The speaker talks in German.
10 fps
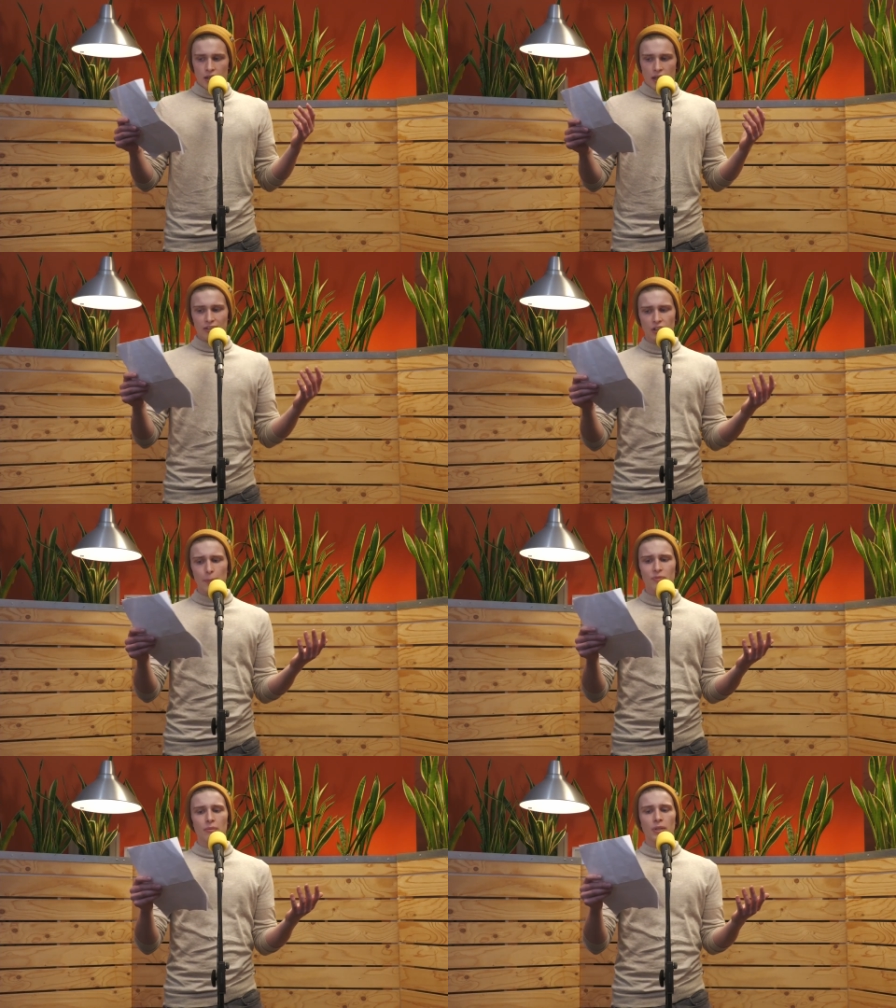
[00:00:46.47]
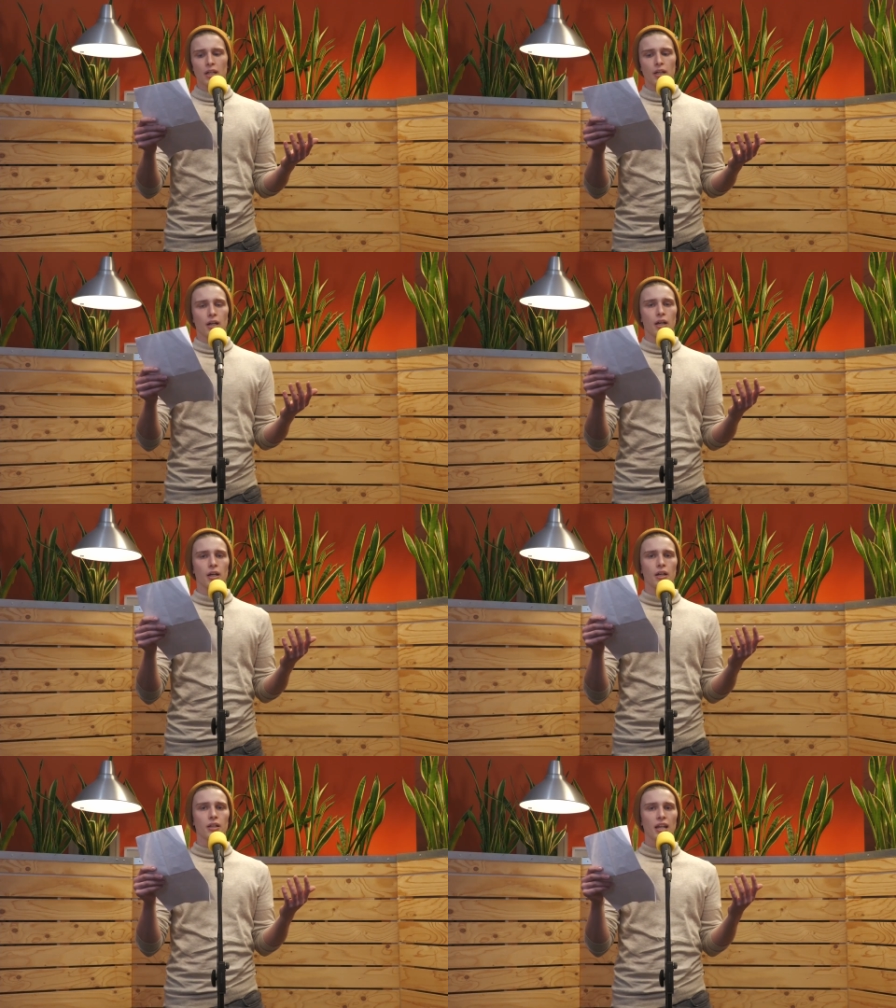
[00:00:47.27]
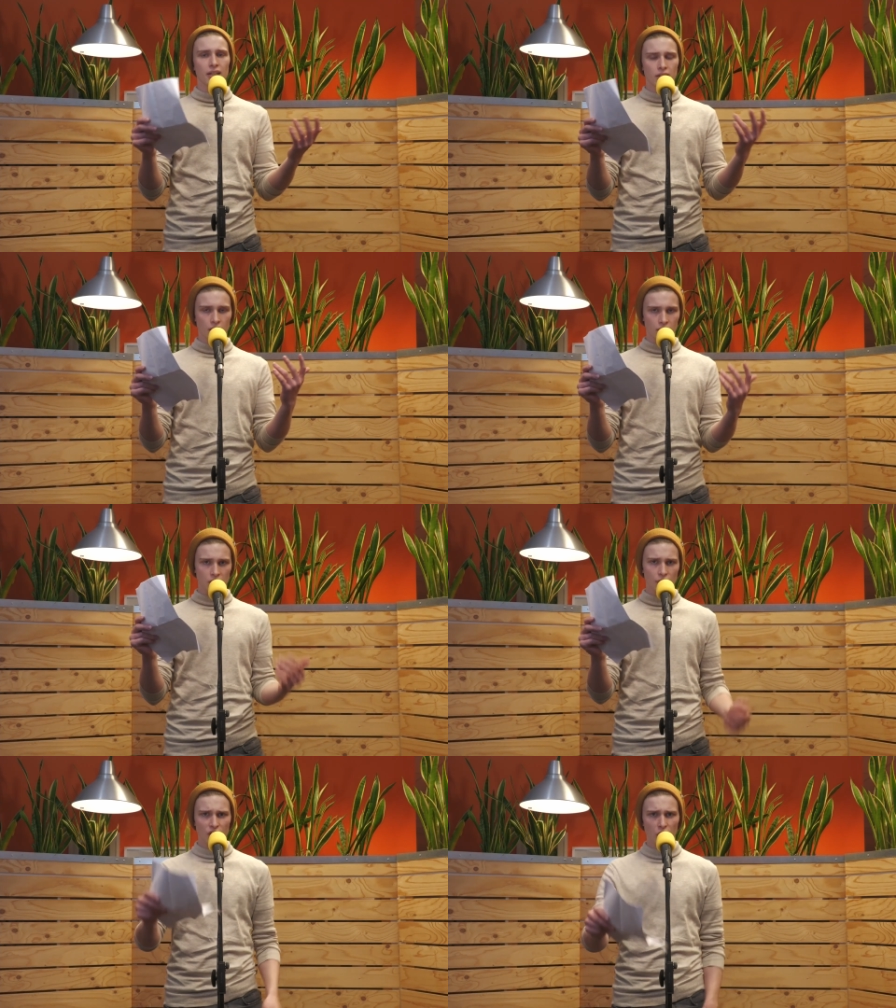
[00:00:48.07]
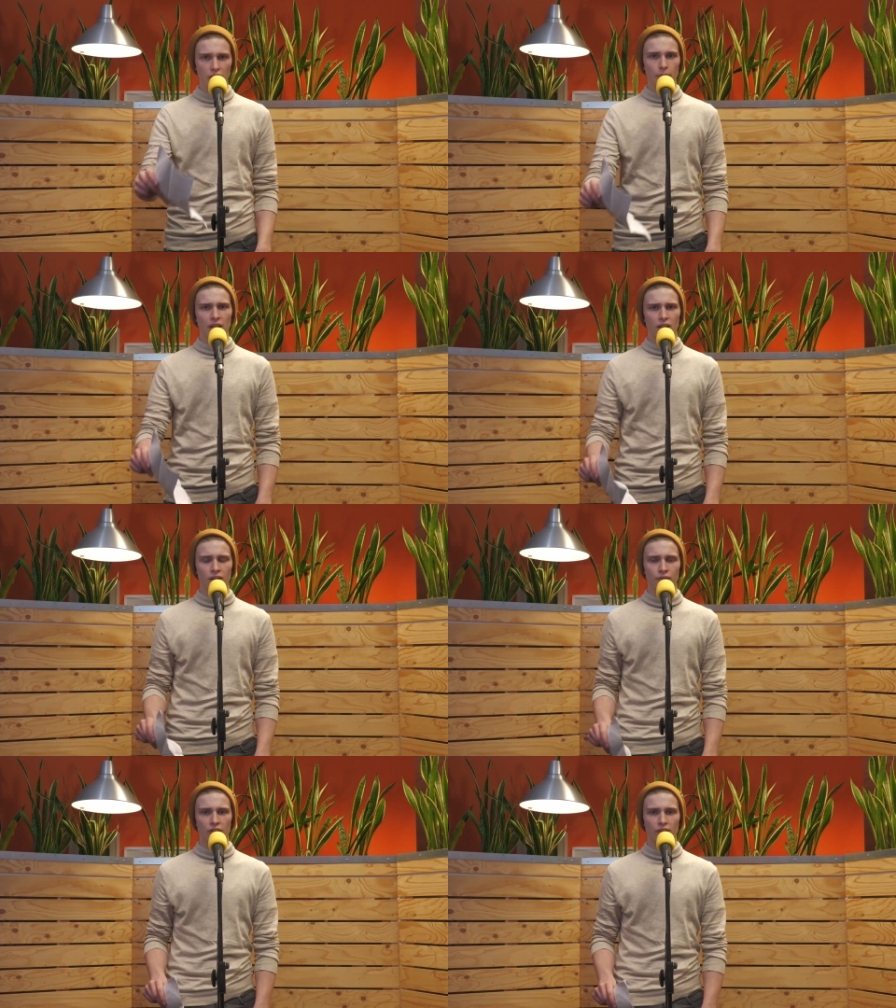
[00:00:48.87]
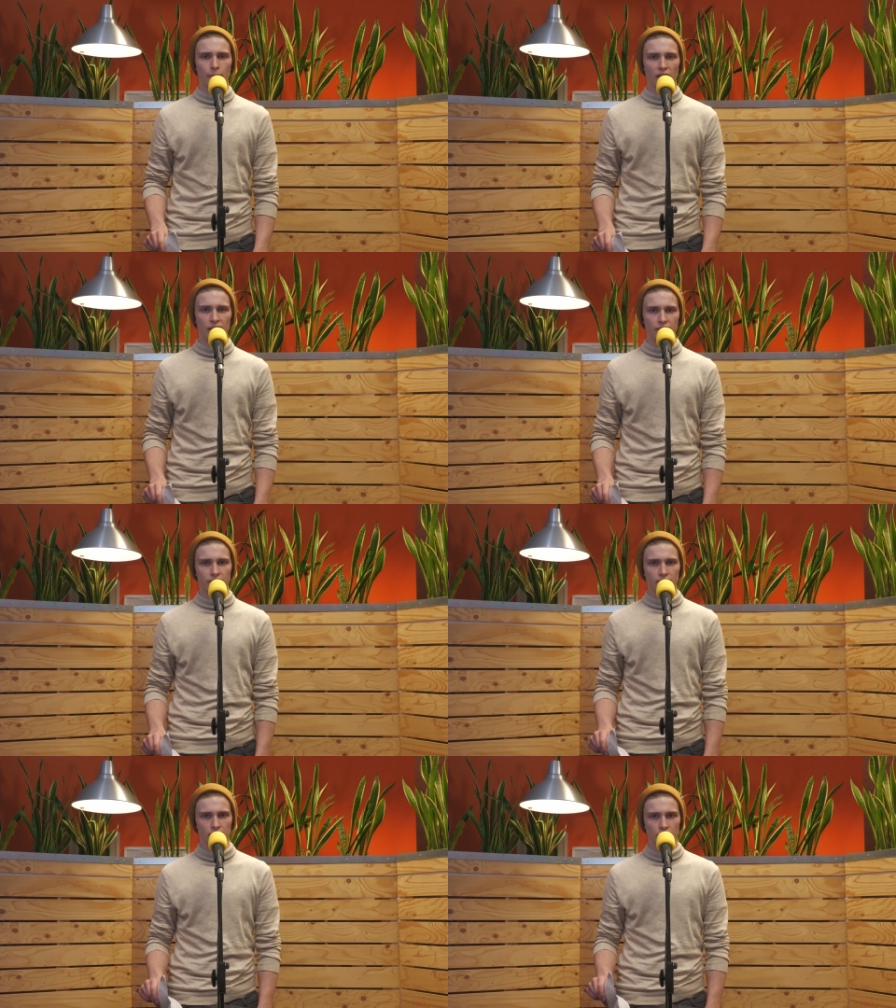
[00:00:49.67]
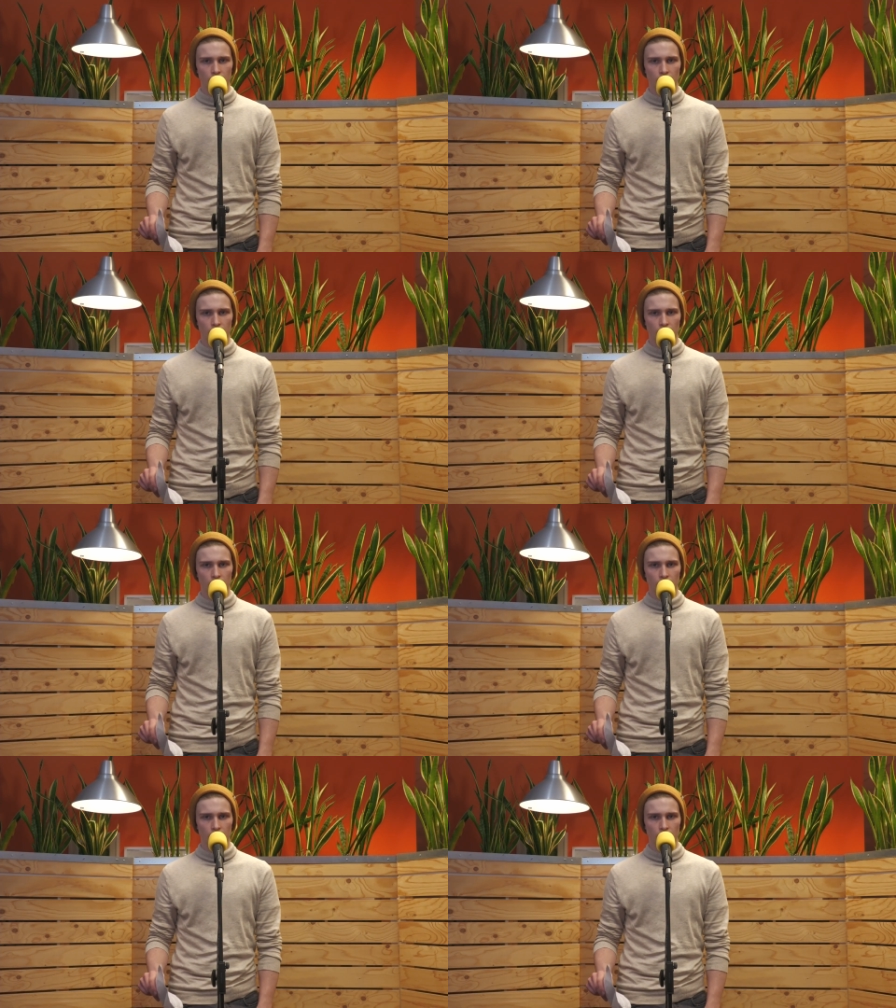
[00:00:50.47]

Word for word: Also gebt sie mir, denn tief in eurem Inneren wisst ihr bereits.